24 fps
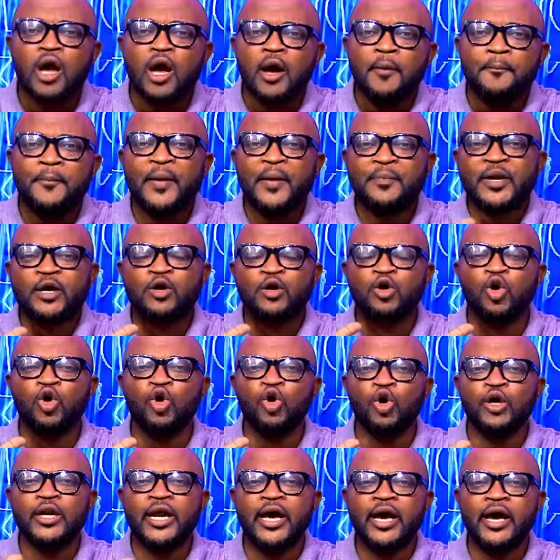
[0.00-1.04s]
Peuple
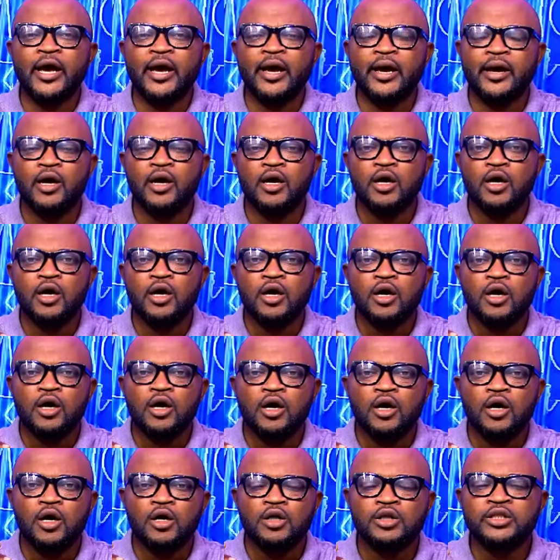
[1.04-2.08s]
congolais,
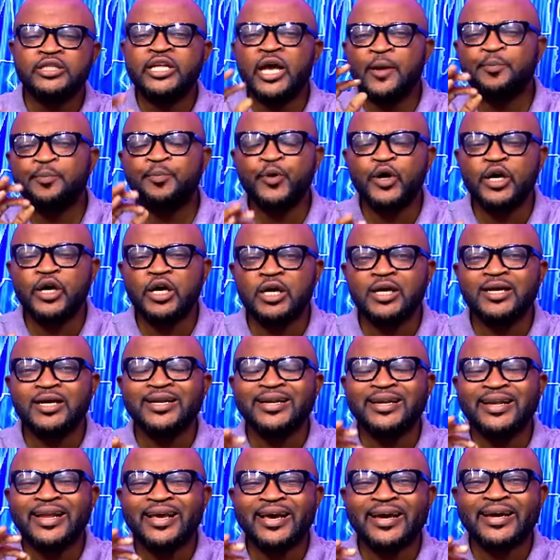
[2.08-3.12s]
depuis
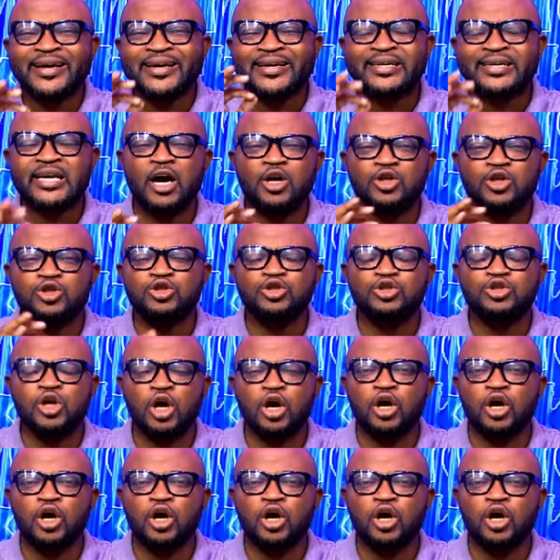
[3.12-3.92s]
le 15